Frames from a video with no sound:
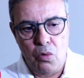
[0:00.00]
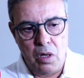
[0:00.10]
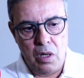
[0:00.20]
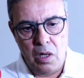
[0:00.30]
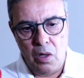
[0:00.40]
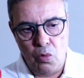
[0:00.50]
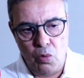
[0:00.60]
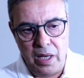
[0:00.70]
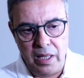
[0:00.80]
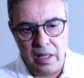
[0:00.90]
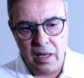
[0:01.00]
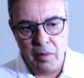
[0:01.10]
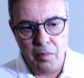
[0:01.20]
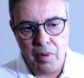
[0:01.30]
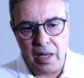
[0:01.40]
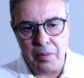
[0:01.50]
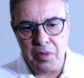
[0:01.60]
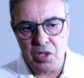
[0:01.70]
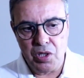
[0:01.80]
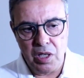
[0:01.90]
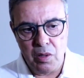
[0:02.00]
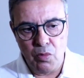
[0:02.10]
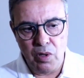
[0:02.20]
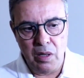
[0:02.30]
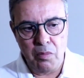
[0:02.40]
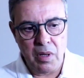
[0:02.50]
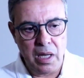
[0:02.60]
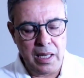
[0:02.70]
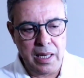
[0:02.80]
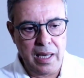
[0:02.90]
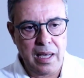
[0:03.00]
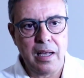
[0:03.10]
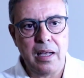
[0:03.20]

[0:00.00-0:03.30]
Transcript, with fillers: وايضا برامج جد مهمه ك